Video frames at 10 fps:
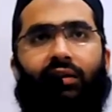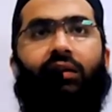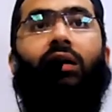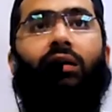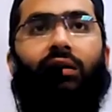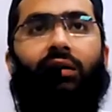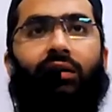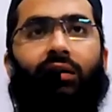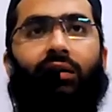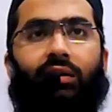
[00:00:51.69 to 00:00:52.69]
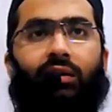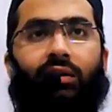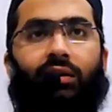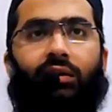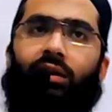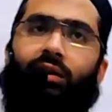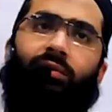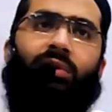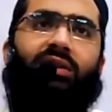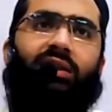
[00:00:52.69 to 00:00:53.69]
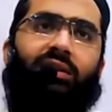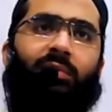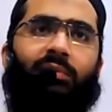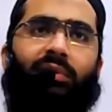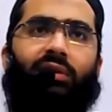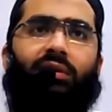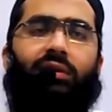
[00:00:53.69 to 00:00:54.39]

हाँ हाँ तो बस दे दें पेपर